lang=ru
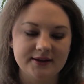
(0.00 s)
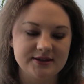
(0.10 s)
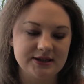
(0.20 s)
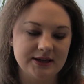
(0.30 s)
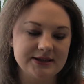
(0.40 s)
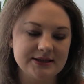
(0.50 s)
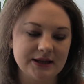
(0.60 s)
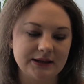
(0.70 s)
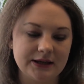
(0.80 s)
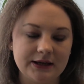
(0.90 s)

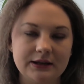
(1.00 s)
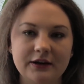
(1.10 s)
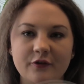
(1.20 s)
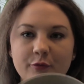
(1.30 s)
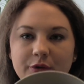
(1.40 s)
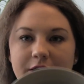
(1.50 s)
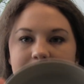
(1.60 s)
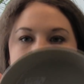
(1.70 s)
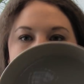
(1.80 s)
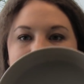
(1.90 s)
интересная тарелка в
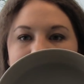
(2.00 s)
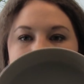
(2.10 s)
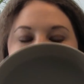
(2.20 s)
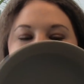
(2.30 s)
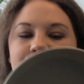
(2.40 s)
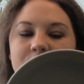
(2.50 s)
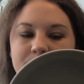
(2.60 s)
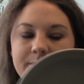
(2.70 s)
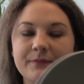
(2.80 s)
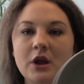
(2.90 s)
плане именно
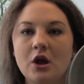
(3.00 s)
формы.